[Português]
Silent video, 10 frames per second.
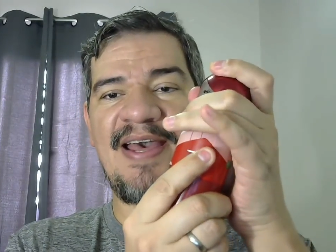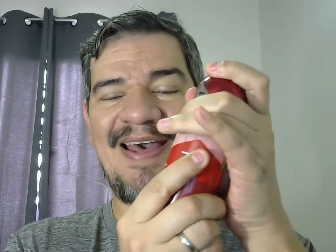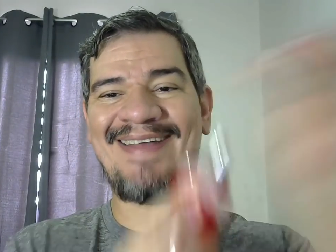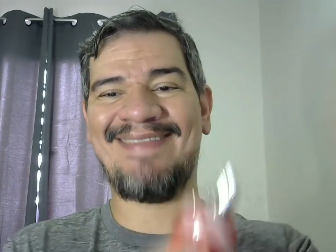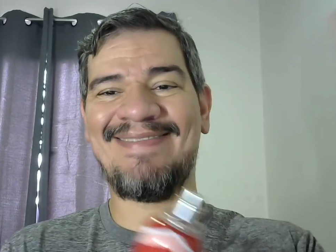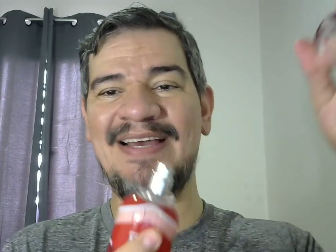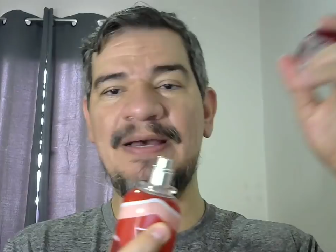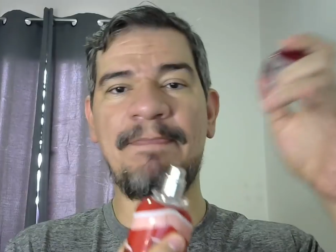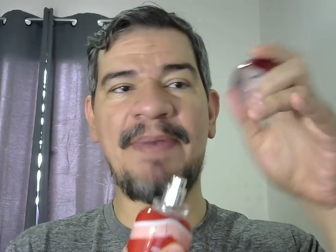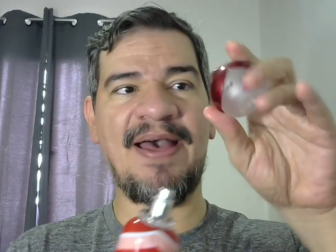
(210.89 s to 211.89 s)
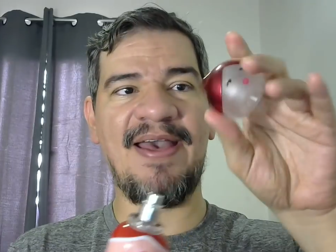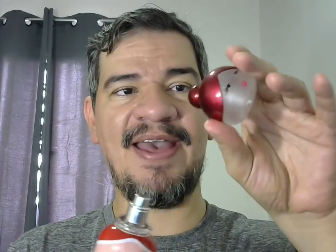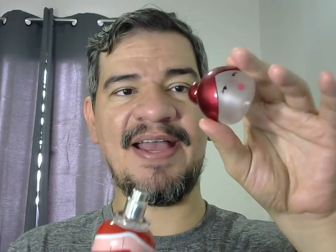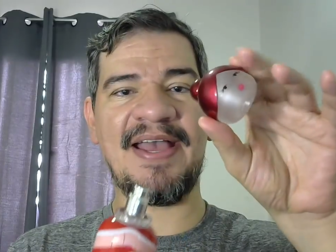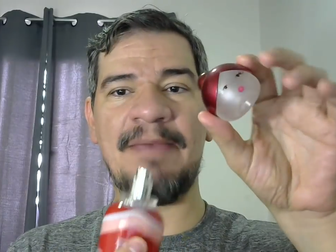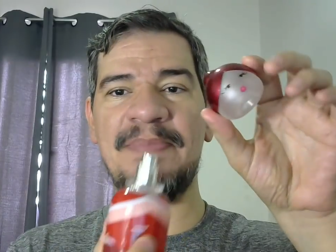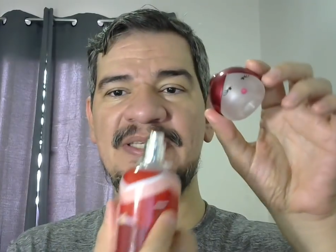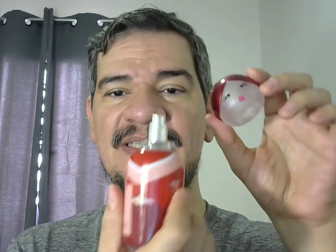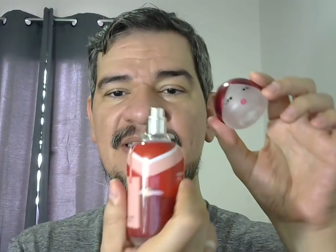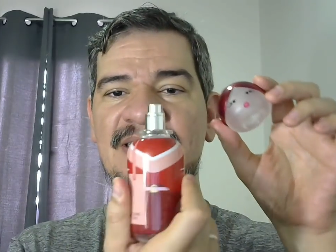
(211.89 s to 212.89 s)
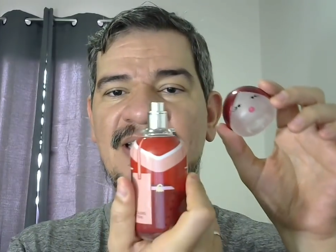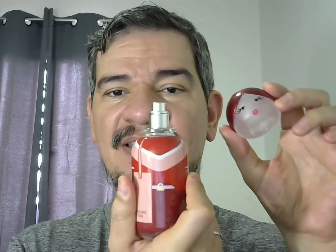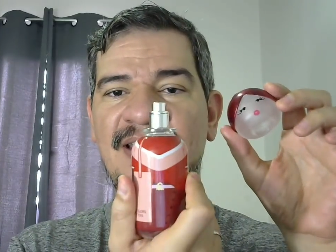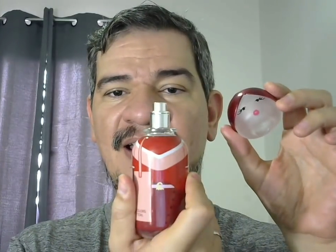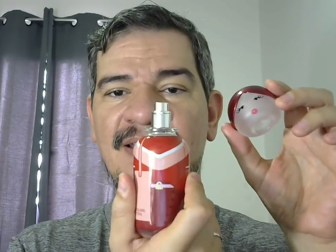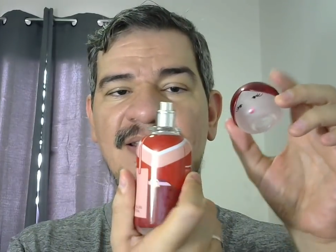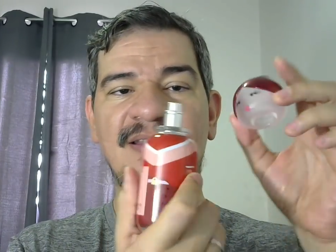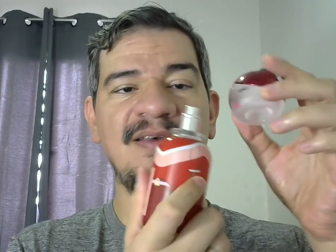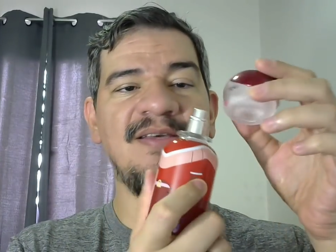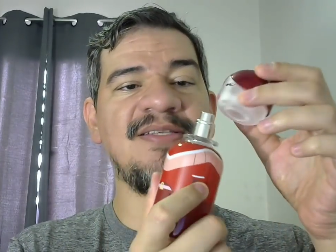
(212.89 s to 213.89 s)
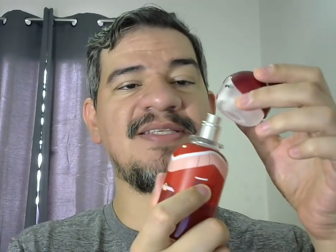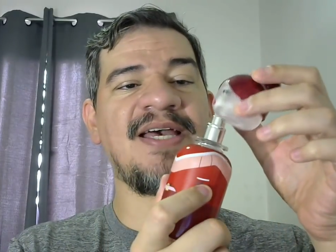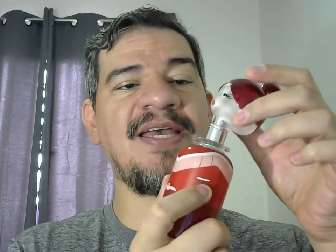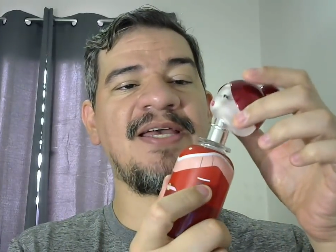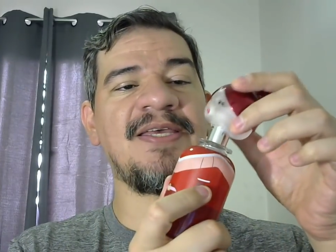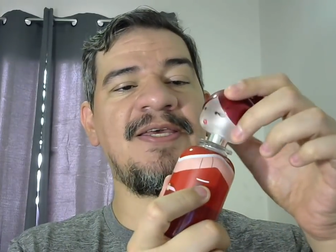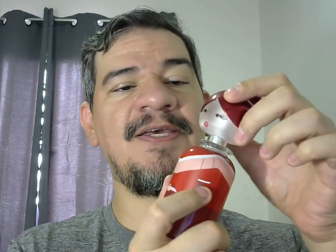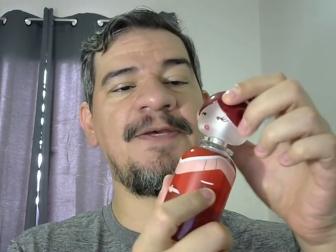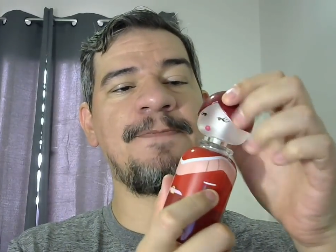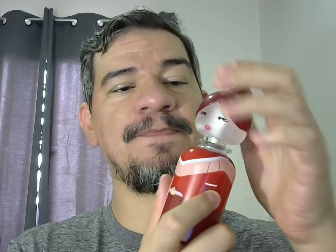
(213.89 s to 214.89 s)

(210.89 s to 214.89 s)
a tampa é a cabecinha, tá? E sai aqui.